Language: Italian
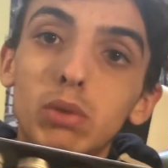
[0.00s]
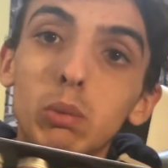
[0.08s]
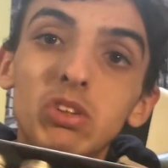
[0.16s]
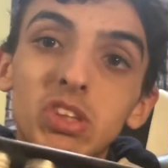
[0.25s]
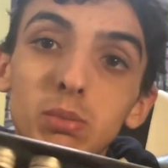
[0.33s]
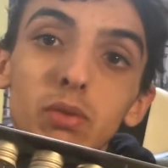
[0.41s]
un
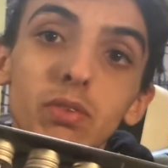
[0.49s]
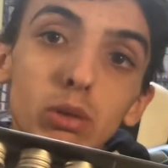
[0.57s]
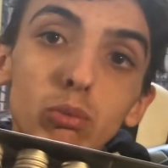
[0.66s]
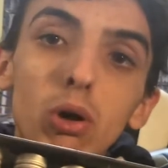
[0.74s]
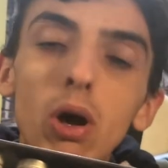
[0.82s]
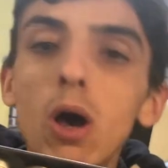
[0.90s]
acquisto
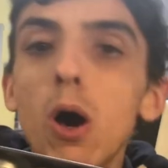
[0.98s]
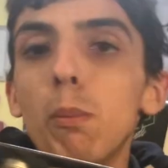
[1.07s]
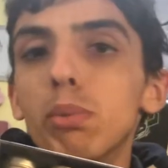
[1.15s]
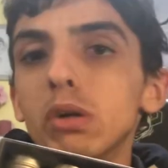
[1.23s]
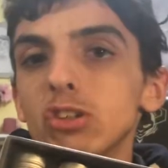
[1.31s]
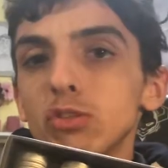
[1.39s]
proficuo
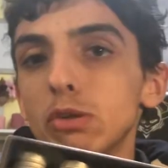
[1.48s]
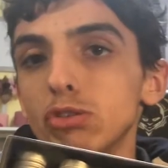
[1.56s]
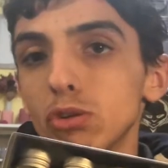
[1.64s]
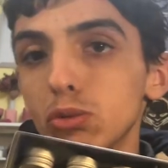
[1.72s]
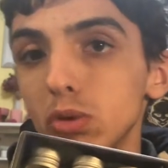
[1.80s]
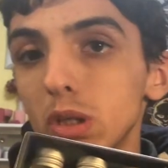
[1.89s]
oppure se sto
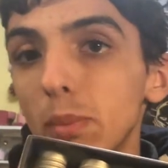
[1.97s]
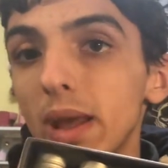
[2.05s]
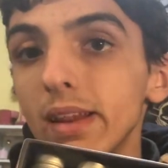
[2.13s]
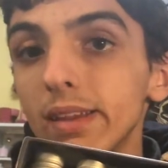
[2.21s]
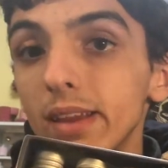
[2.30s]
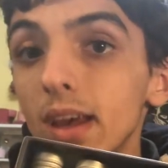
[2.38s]
soldi
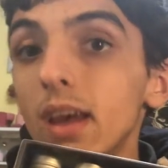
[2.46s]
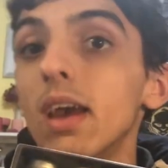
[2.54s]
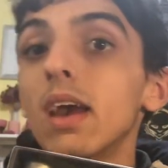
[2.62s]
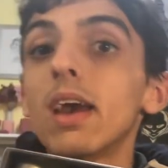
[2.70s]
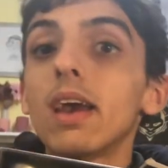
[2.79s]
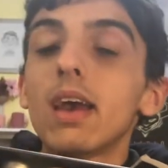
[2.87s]
inutilmente
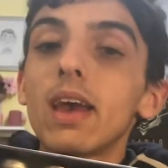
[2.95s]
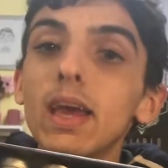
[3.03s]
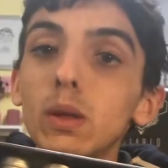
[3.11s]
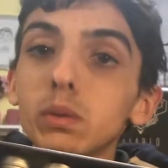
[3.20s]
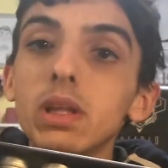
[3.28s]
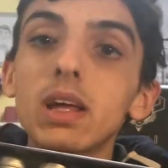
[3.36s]

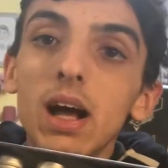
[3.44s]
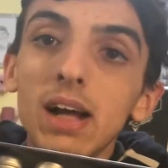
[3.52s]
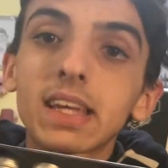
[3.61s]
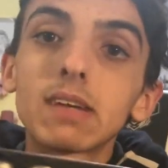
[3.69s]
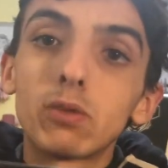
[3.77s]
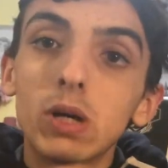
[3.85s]
è utile
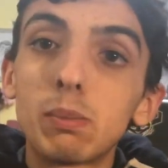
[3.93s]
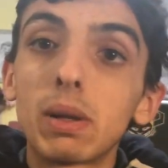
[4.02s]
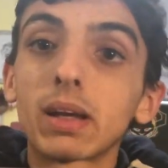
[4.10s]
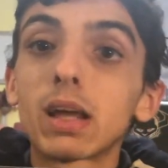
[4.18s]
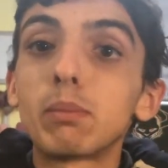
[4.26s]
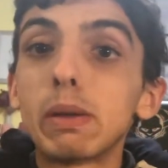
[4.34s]
anche a voi
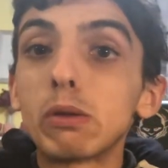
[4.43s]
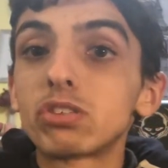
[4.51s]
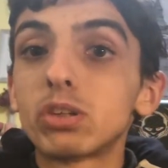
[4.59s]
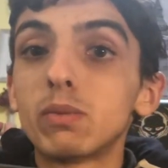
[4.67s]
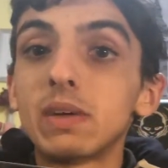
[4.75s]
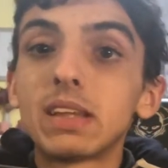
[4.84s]
perché almeno
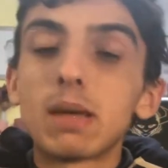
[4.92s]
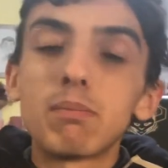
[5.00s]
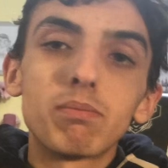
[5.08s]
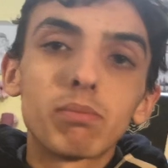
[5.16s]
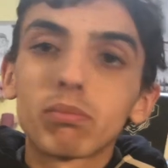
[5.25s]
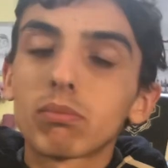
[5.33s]
se
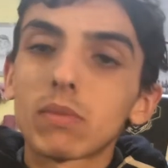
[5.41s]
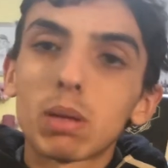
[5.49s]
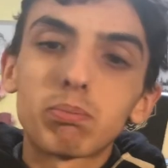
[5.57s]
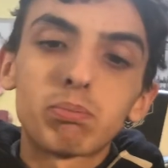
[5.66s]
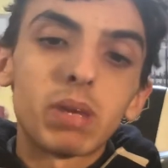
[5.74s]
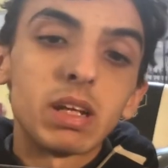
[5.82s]
dovete
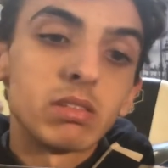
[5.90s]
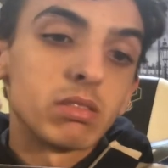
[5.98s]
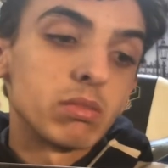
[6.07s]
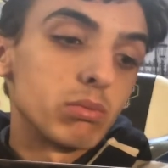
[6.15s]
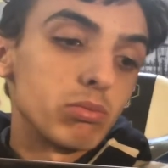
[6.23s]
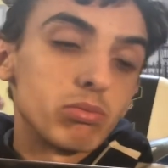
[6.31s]
per
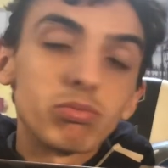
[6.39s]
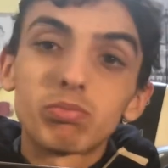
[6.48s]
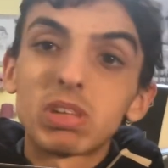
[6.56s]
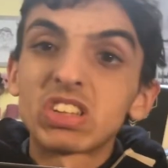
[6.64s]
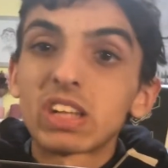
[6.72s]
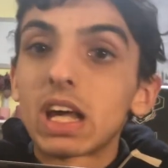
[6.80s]

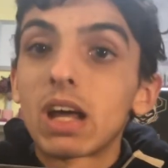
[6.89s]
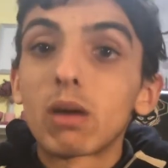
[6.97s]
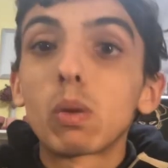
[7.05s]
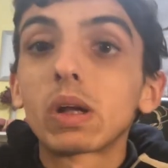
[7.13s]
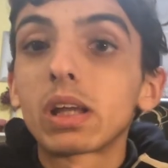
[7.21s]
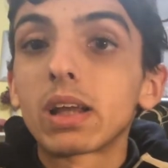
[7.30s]
pensare a
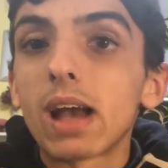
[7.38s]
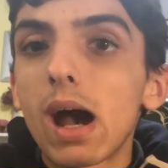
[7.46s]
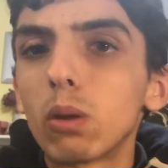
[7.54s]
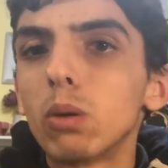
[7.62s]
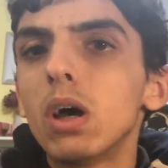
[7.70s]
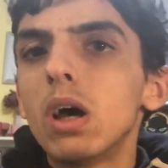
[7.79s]
qualche
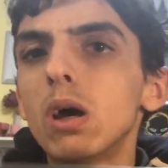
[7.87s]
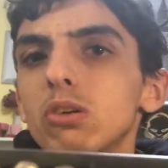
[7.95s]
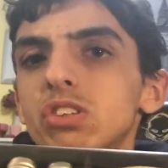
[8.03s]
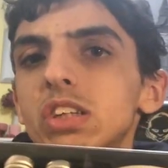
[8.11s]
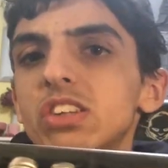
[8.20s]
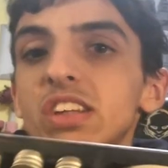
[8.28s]
regalo o
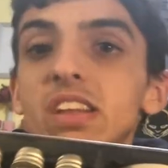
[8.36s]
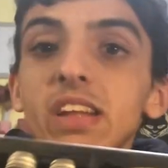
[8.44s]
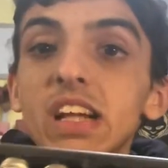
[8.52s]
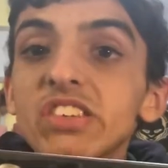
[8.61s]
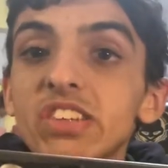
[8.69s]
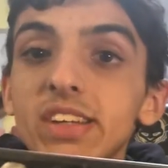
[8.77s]
se siete
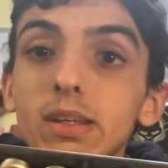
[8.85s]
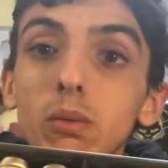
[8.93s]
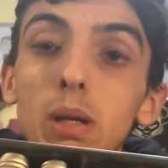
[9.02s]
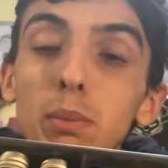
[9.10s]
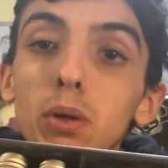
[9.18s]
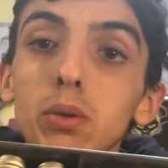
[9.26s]
interessati
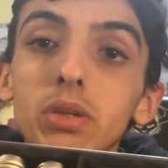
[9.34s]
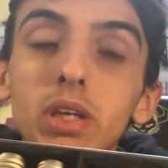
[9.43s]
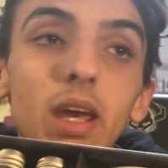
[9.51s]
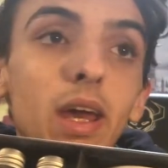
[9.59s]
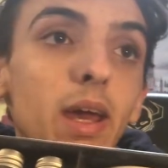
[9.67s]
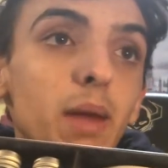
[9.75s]
ai prodotti
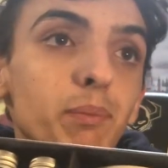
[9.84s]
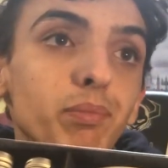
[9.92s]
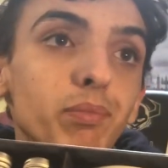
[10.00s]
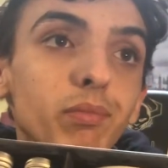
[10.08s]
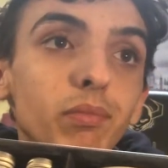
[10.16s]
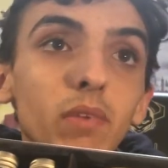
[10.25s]

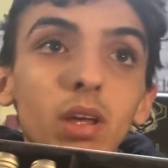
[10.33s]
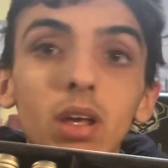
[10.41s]
che,